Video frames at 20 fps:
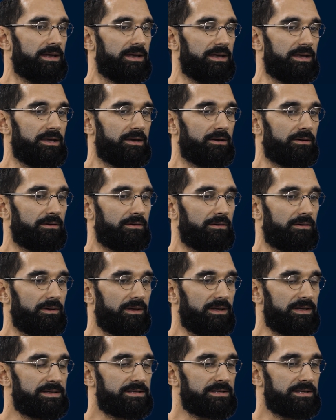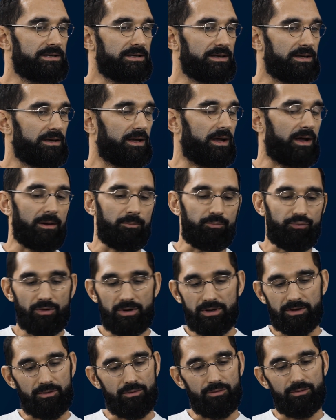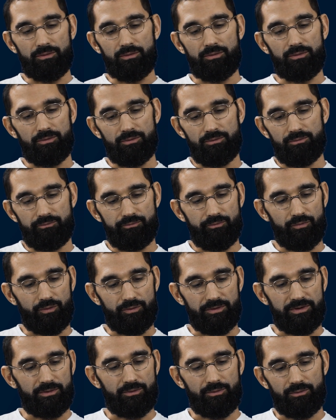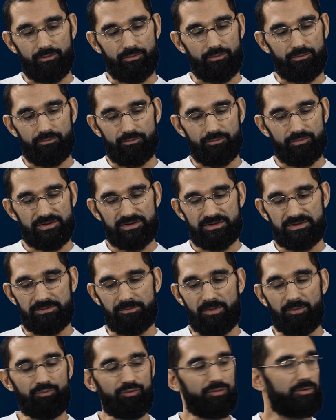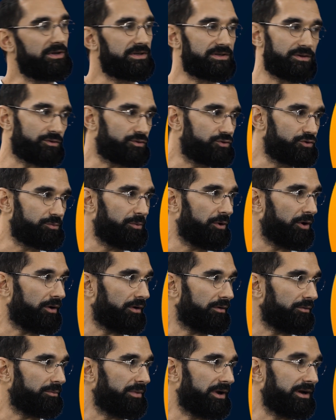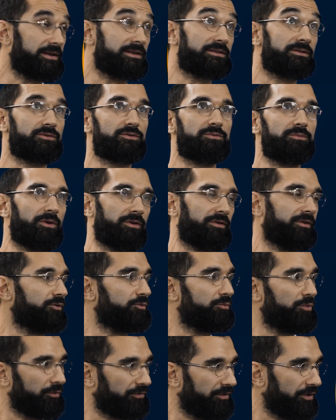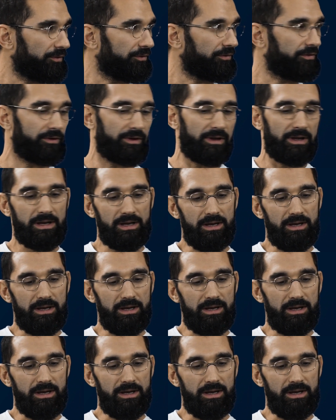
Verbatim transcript: Et, et, à un point que on, c'est même plus des sciences du sport, hein. on parle des sciences du sport, c'est du bon sens.